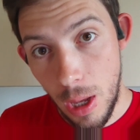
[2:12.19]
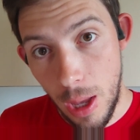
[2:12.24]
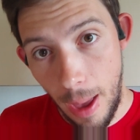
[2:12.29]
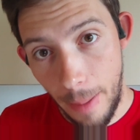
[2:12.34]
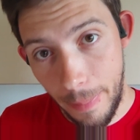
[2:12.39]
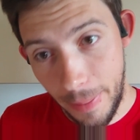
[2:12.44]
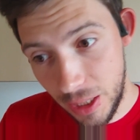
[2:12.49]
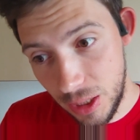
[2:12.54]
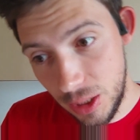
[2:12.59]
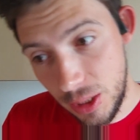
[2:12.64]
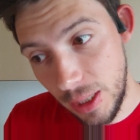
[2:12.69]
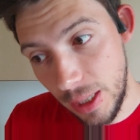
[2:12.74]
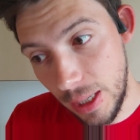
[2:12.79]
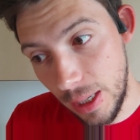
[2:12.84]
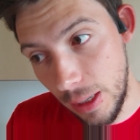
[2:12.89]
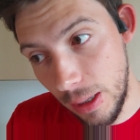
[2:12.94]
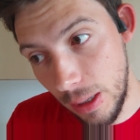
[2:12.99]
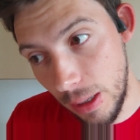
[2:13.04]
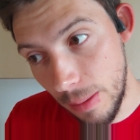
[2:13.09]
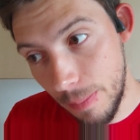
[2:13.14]
Après,
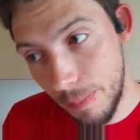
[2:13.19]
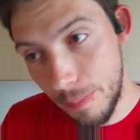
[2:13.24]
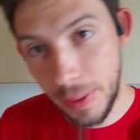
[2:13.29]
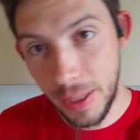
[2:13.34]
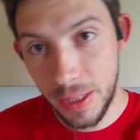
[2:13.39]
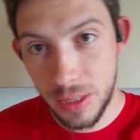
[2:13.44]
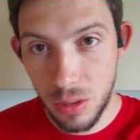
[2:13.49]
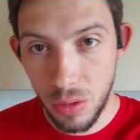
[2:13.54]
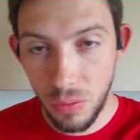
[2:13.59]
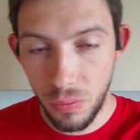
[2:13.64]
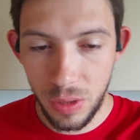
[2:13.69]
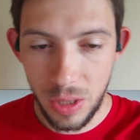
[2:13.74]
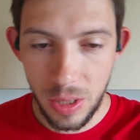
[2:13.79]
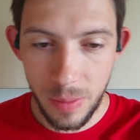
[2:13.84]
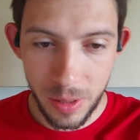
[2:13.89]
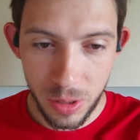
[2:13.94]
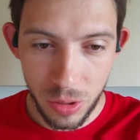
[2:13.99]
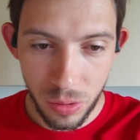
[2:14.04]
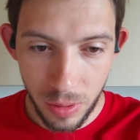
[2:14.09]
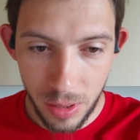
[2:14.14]
j'ai presque fini
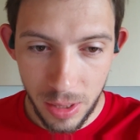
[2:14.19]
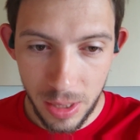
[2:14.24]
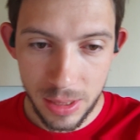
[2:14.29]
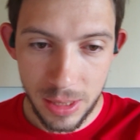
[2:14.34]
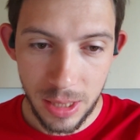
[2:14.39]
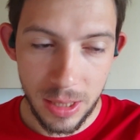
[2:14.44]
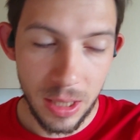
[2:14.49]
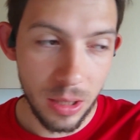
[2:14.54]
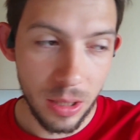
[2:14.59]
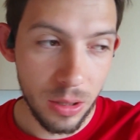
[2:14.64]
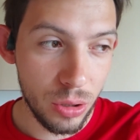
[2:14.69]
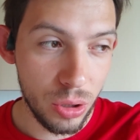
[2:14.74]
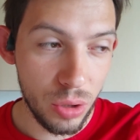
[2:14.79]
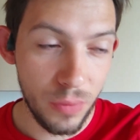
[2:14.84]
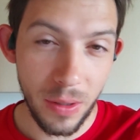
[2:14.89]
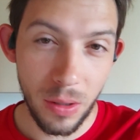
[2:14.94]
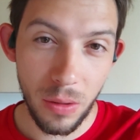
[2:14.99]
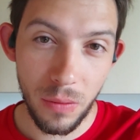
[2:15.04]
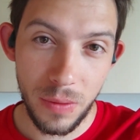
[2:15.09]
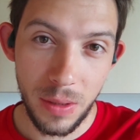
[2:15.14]
ma journée, c'est-à-dire que je
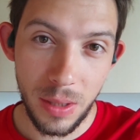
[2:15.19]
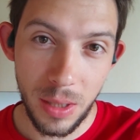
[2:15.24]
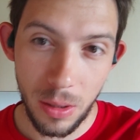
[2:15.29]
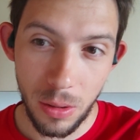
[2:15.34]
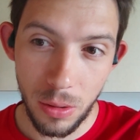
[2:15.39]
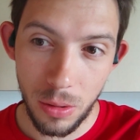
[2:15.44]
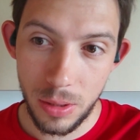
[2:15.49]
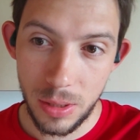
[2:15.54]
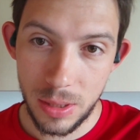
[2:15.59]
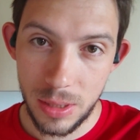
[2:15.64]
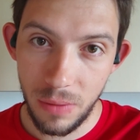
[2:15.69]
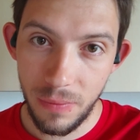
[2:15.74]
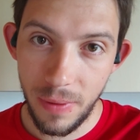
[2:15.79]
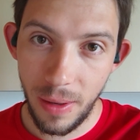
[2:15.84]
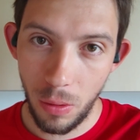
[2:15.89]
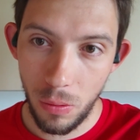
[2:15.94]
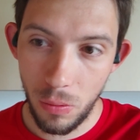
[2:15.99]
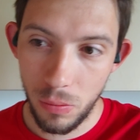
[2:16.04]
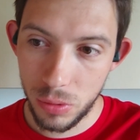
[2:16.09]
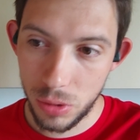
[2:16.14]
vais revenir ici
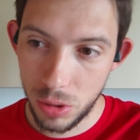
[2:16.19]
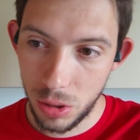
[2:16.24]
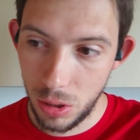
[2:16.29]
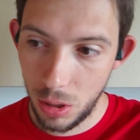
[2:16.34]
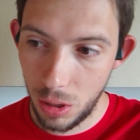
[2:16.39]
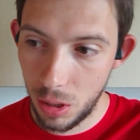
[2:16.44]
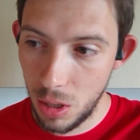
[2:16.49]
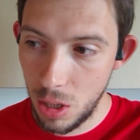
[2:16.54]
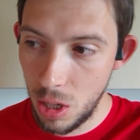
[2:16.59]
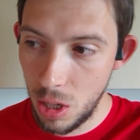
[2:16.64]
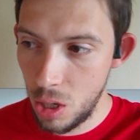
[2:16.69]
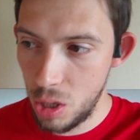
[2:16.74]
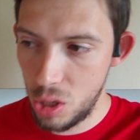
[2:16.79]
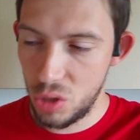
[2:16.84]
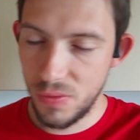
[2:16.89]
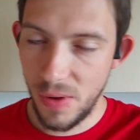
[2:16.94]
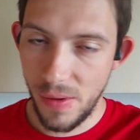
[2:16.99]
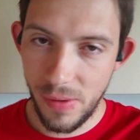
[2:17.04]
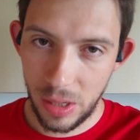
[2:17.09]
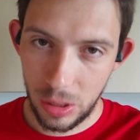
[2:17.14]
vers 11h.
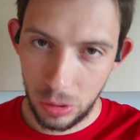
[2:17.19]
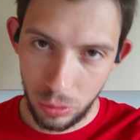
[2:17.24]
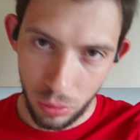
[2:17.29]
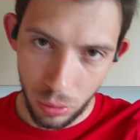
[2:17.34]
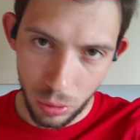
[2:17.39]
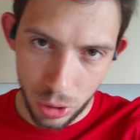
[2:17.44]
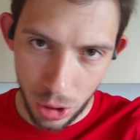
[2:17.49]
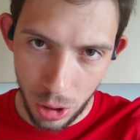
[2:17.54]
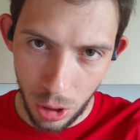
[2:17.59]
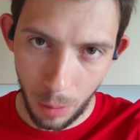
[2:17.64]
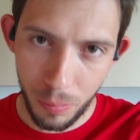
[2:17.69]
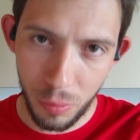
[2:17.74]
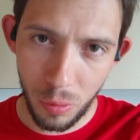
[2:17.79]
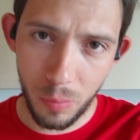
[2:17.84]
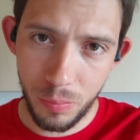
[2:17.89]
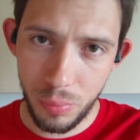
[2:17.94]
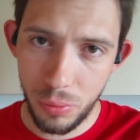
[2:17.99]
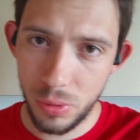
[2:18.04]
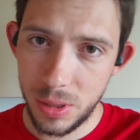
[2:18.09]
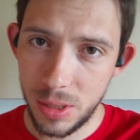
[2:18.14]
Je vais avoir deux heures pour
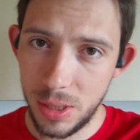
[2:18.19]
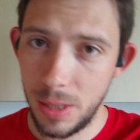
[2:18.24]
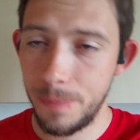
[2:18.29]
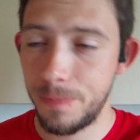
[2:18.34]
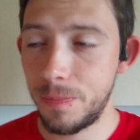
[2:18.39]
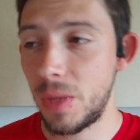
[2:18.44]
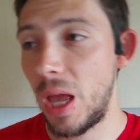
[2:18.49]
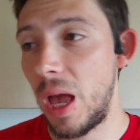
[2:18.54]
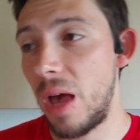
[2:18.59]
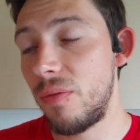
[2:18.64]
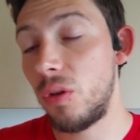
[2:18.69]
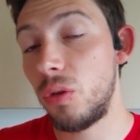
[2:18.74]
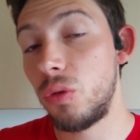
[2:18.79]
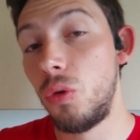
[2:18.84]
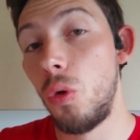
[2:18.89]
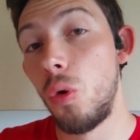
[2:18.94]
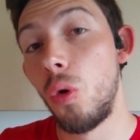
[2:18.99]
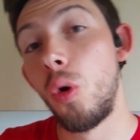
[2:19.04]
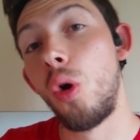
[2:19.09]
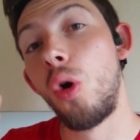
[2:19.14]
me poser avant
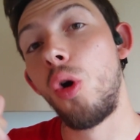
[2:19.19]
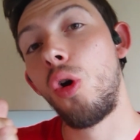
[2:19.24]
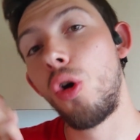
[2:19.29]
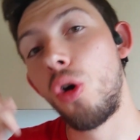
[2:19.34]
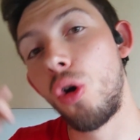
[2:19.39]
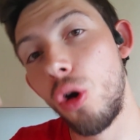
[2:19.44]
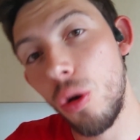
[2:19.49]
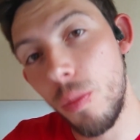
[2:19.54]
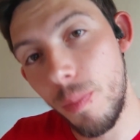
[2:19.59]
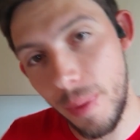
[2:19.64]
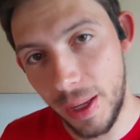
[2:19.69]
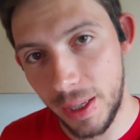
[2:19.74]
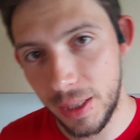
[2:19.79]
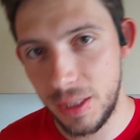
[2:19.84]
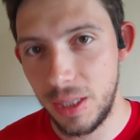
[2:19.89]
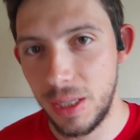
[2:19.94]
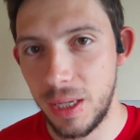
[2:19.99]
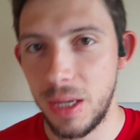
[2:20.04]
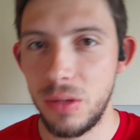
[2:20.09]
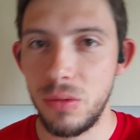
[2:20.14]
de
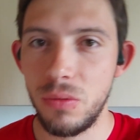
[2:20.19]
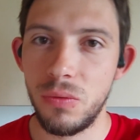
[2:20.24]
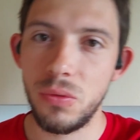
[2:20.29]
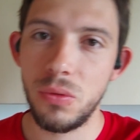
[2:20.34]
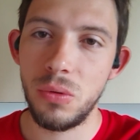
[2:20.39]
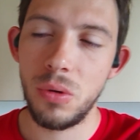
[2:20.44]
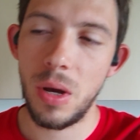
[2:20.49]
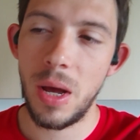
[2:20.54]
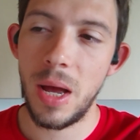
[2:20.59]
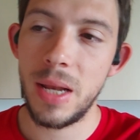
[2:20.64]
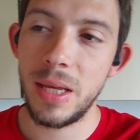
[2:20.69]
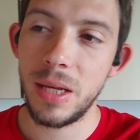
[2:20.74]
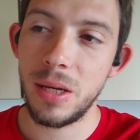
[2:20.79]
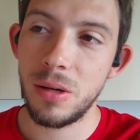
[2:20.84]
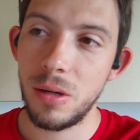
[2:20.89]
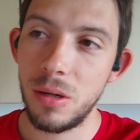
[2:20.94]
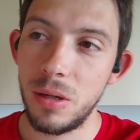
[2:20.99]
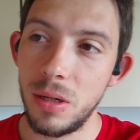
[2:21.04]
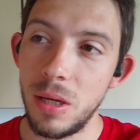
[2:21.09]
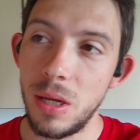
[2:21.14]
repartir à nouveau à
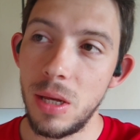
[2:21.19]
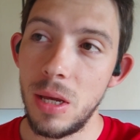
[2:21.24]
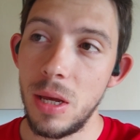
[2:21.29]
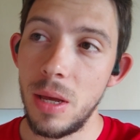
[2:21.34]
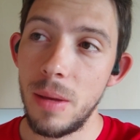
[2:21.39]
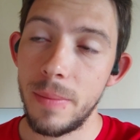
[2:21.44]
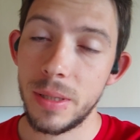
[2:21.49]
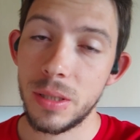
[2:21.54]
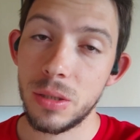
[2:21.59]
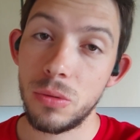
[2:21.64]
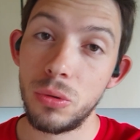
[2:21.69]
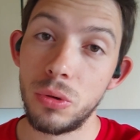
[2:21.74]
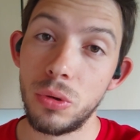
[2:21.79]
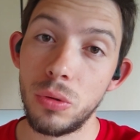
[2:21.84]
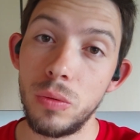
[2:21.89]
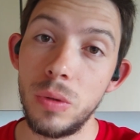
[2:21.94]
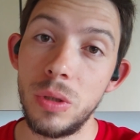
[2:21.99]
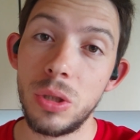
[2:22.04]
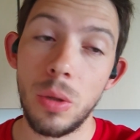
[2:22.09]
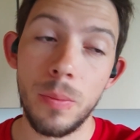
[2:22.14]
l'école parce
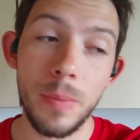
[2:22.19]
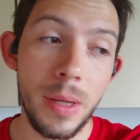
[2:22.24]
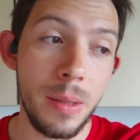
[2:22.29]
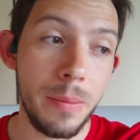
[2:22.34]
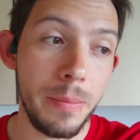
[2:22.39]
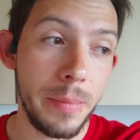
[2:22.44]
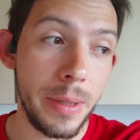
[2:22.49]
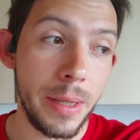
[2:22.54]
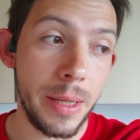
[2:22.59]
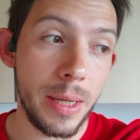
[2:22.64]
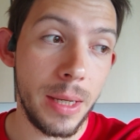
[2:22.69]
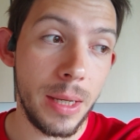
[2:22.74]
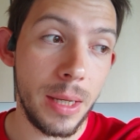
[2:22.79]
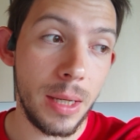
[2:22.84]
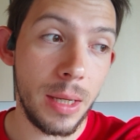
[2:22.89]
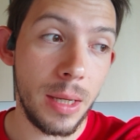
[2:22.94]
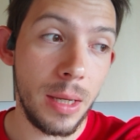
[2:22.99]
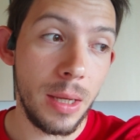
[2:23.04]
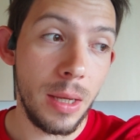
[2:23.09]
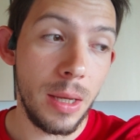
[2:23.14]
qu'aujourd'hui j'emmène
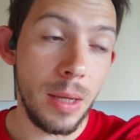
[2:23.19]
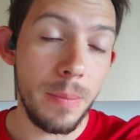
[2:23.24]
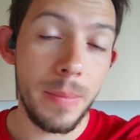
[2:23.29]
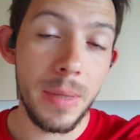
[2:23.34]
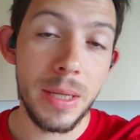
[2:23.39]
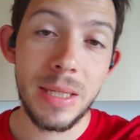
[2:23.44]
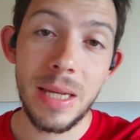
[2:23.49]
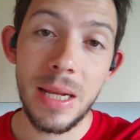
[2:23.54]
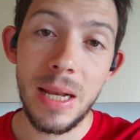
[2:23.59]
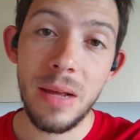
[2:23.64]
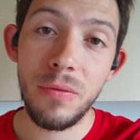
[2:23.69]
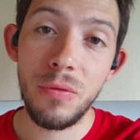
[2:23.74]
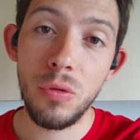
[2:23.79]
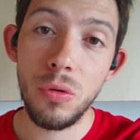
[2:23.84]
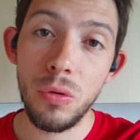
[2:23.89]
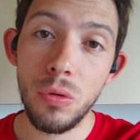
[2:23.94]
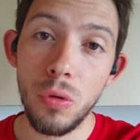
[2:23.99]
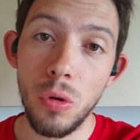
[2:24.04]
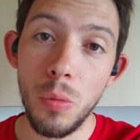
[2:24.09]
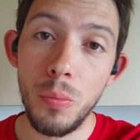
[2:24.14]
mes, mes élèves
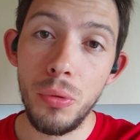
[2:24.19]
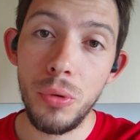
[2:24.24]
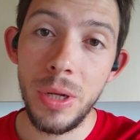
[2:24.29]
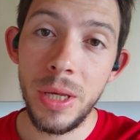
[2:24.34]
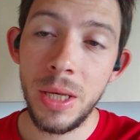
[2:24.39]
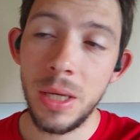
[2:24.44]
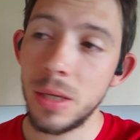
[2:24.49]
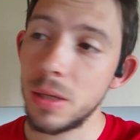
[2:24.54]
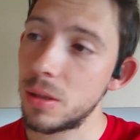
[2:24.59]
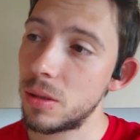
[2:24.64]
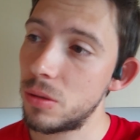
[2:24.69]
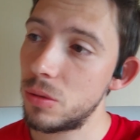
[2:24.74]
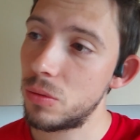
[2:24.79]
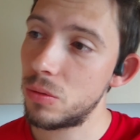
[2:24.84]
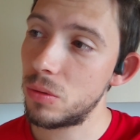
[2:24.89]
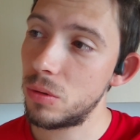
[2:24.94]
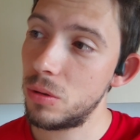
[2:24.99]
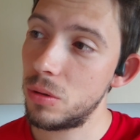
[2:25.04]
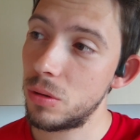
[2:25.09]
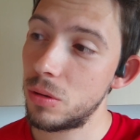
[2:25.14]
au, bowling.
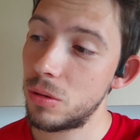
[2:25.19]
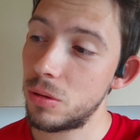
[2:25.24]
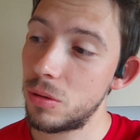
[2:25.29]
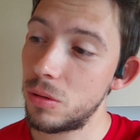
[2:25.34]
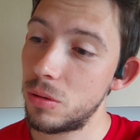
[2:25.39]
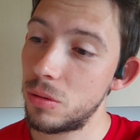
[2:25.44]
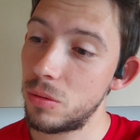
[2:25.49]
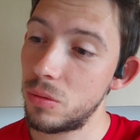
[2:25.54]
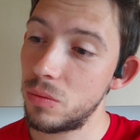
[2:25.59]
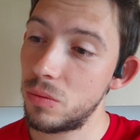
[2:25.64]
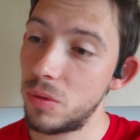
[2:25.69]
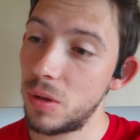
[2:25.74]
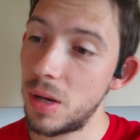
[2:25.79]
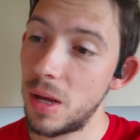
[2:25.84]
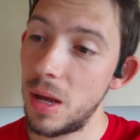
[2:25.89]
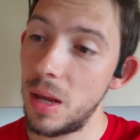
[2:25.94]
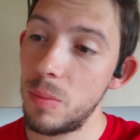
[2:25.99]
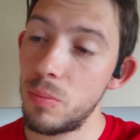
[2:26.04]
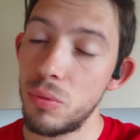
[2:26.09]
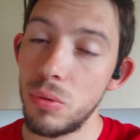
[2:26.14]
Donc, donc
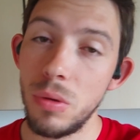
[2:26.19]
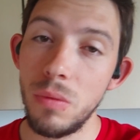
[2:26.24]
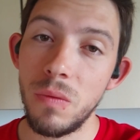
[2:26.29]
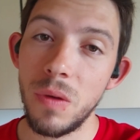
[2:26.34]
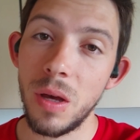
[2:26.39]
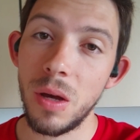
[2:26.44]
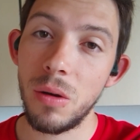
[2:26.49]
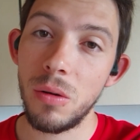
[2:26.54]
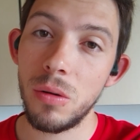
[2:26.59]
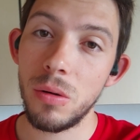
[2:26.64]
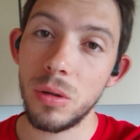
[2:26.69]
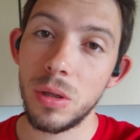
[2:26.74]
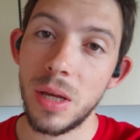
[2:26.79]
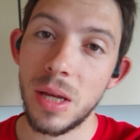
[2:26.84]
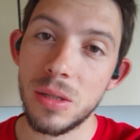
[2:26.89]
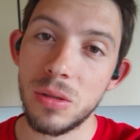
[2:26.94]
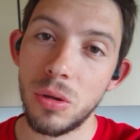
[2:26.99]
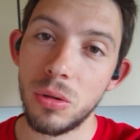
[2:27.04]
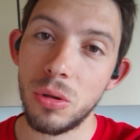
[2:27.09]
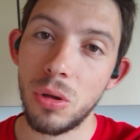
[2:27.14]
voilà, et puis vers
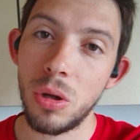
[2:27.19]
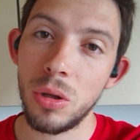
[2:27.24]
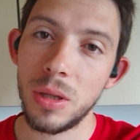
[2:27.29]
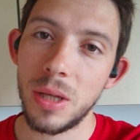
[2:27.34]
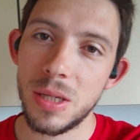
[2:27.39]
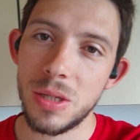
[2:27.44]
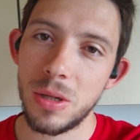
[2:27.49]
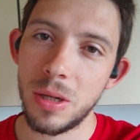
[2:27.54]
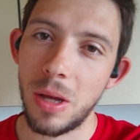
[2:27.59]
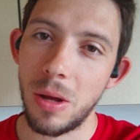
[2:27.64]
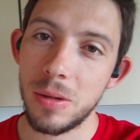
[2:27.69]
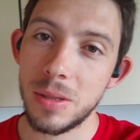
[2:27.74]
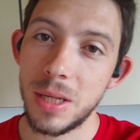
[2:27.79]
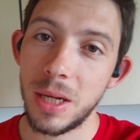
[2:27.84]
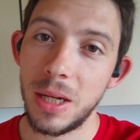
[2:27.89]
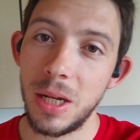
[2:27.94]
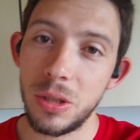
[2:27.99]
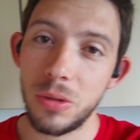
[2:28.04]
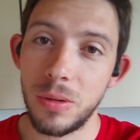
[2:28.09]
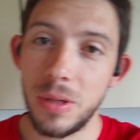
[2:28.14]
15h30,
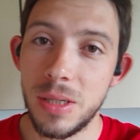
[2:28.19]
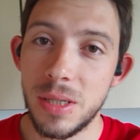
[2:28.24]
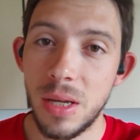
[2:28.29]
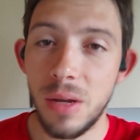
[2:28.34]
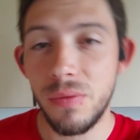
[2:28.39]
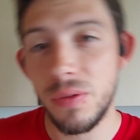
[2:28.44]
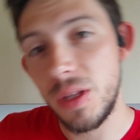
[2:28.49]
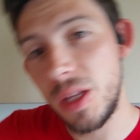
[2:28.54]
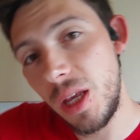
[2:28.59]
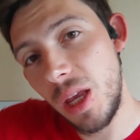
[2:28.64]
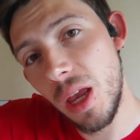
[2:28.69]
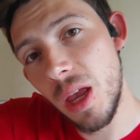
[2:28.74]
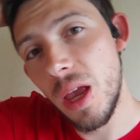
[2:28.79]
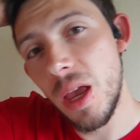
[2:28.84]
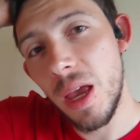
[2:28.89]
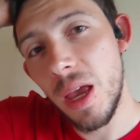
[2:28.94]
15h45, la journée sera finie.